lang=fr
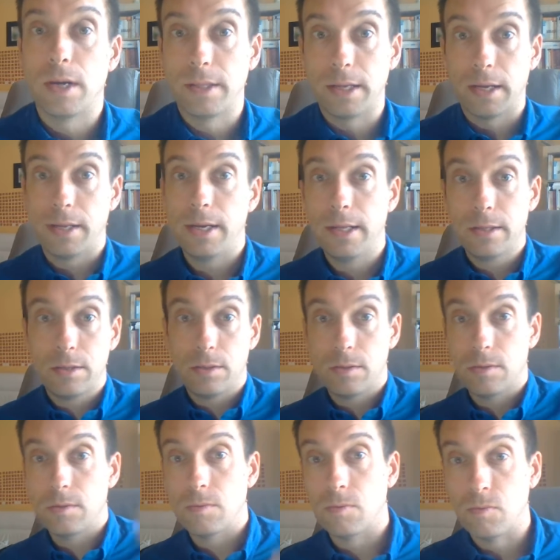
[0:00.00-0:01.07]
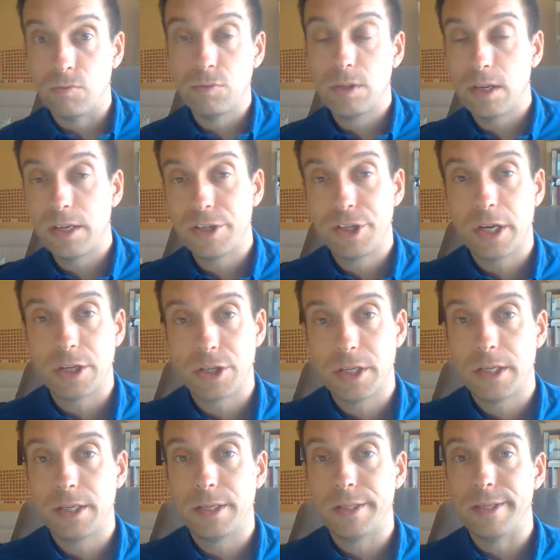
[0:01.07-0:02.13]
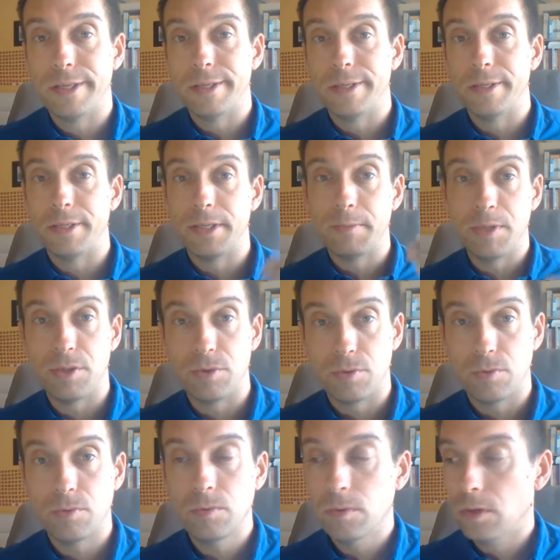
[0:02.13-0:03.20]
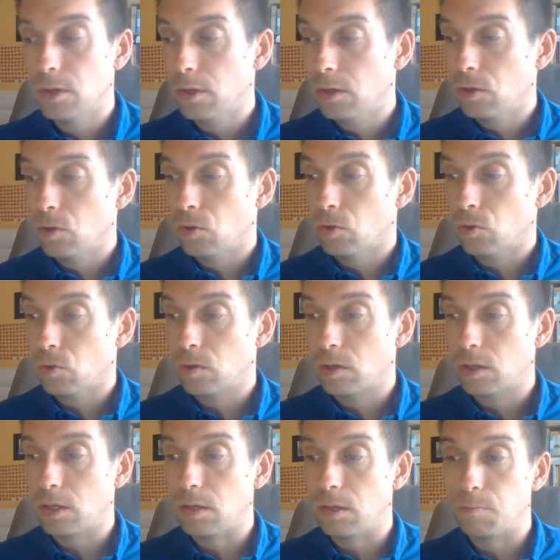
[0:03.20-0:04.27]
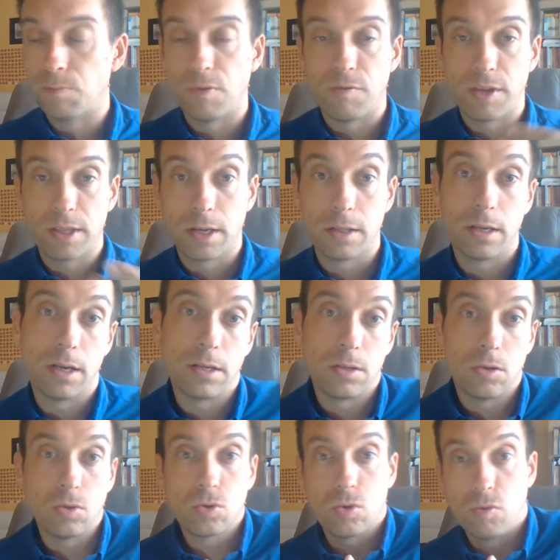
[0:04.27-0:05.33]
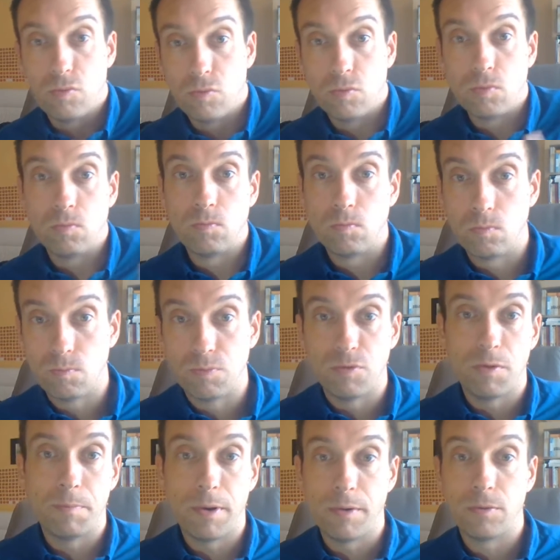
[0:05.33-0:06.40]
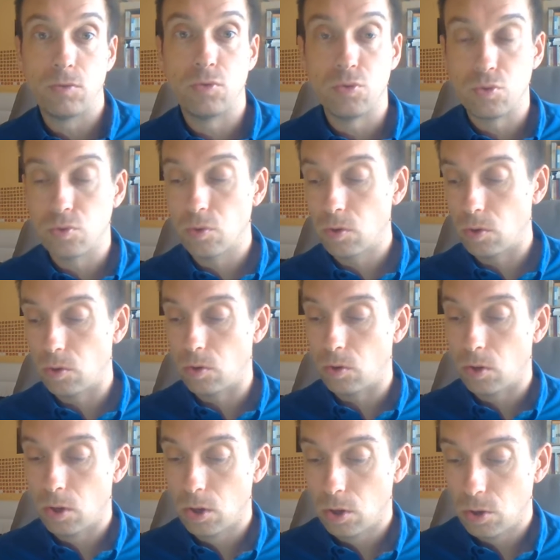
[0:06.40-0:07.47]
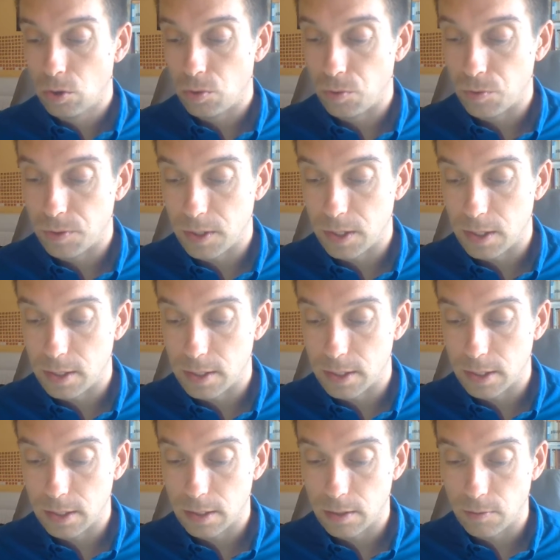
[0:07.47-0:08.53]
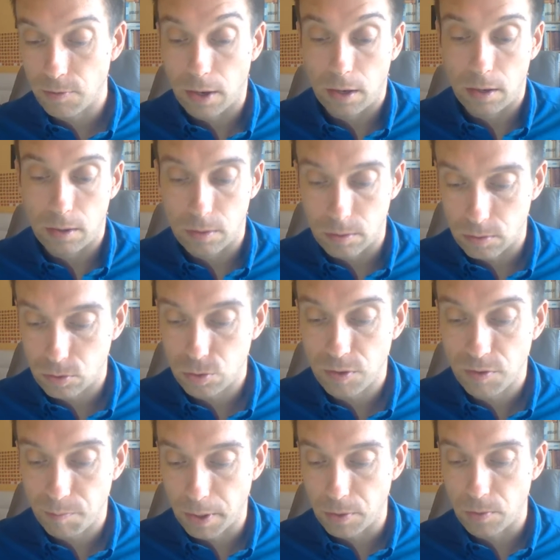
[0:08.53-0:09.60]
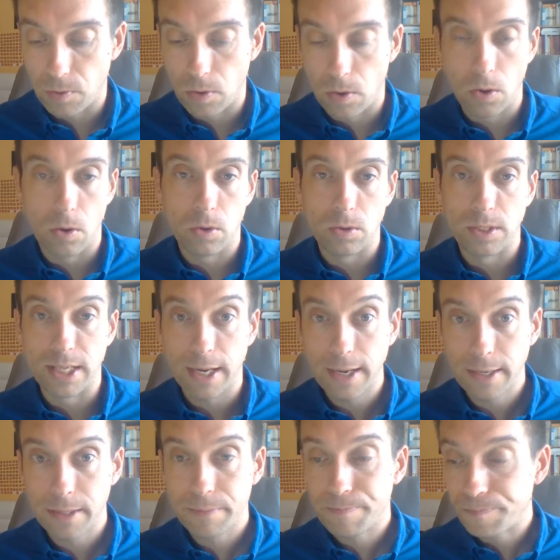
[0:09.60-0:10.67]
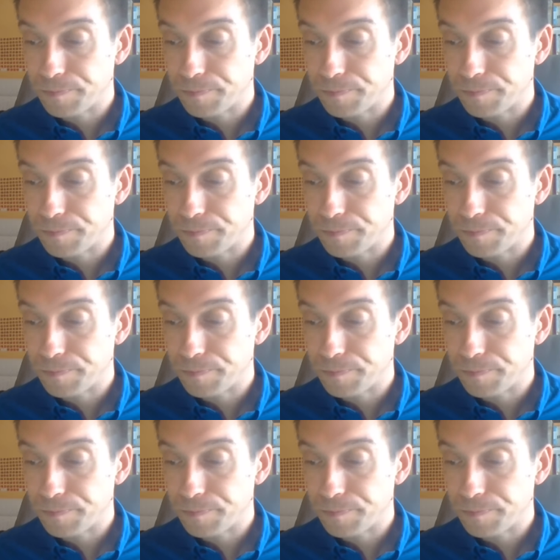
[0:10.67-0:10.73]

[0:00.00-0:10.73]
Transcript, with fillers: Internet. Vous téléchargez des émissions qui peuvent être intéressantes, que vous ne pouvez pas toujours utiliser, enfin, euh, suivre pardon, en direct.